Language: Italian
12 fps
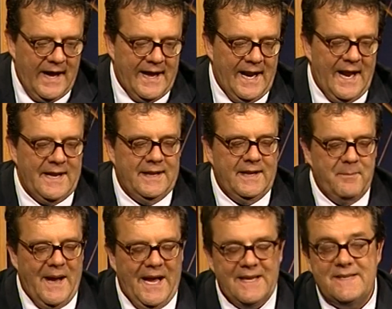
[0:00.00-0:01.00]
grandi
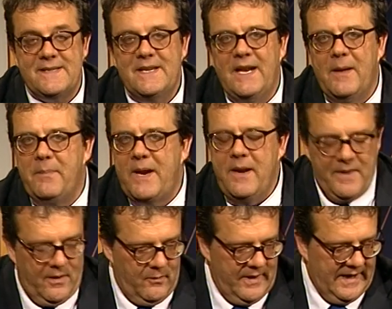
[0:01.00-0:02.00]
balzi. La
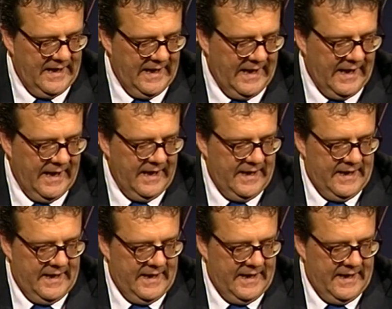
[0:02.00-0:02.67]
prima, quella